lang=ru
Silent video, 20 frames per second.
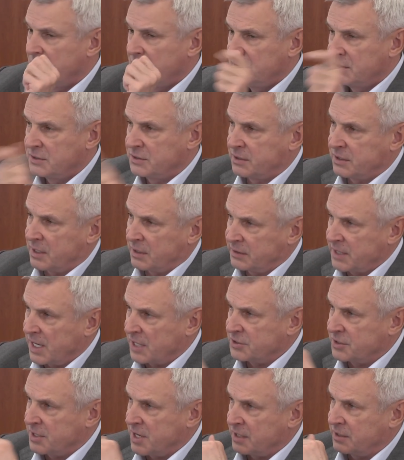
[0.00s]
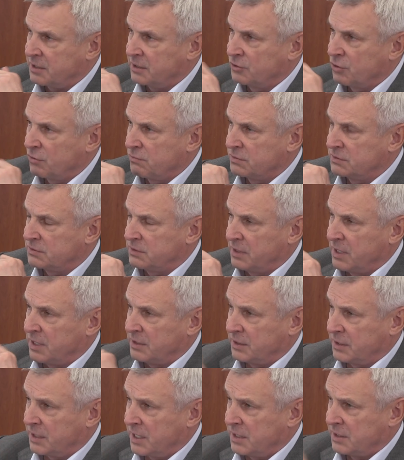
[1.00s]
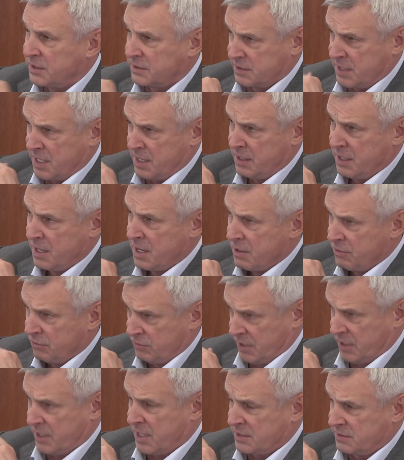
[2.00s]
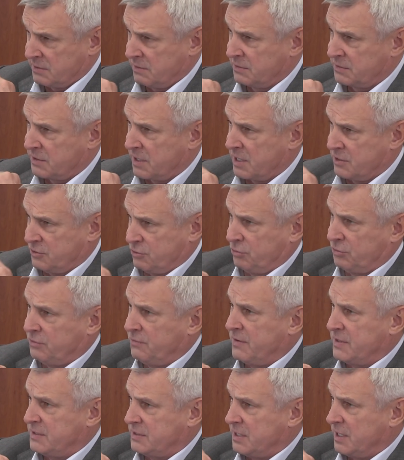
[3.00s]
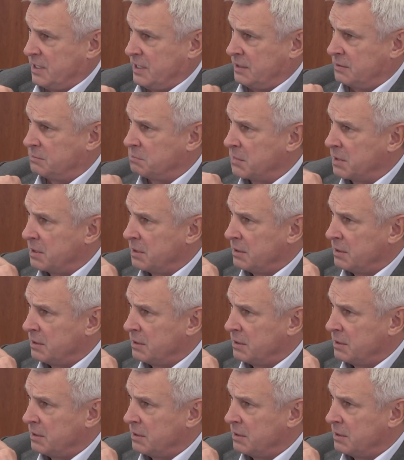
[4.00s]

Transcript: Значит, так же, как кедровый стланник. Я не знал, он, оказывается, растет 200 лет.